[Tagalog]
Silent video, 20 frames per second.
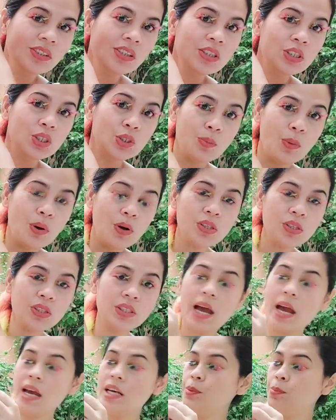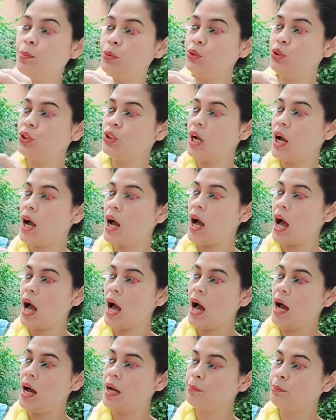small size po siya
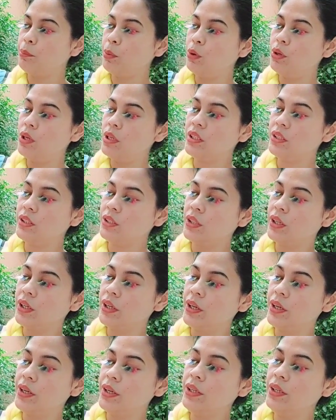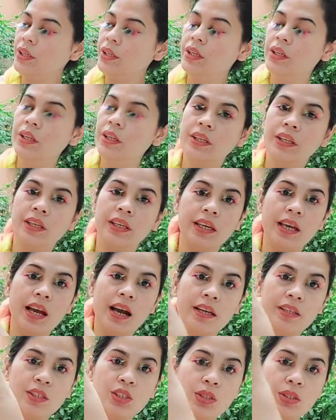at polyester
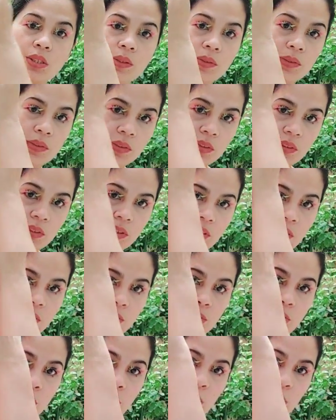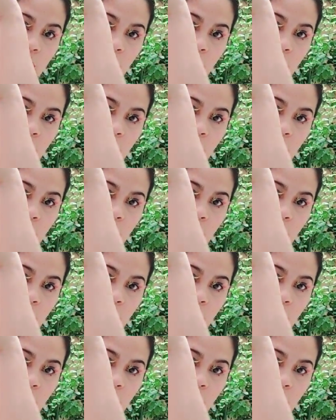yan. So, good